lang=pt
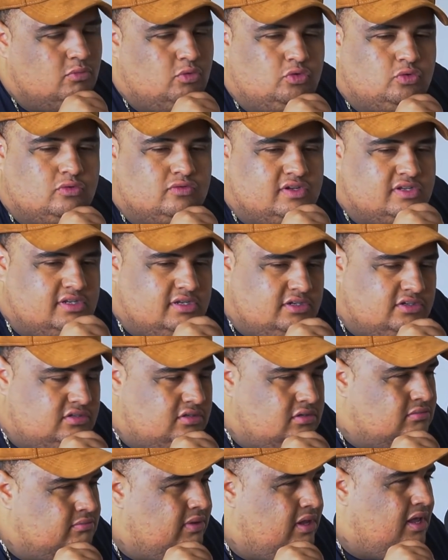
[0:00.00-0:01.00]
Músico vendendo
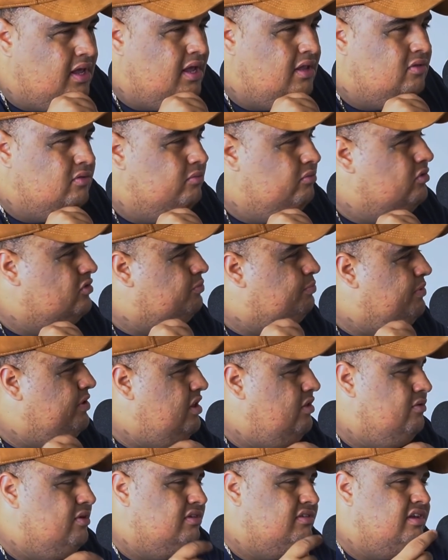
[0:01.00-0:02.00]
instrumento, músico
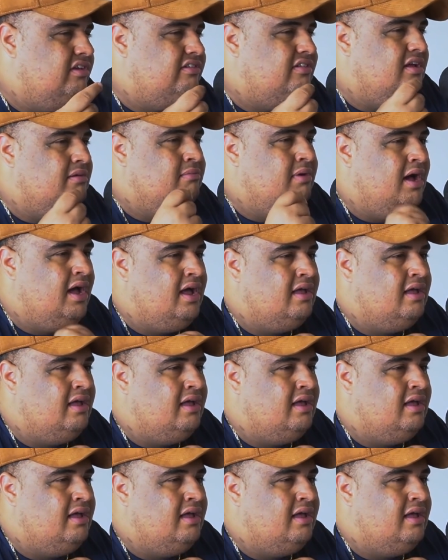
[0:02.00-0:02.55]
pedindo uma cesta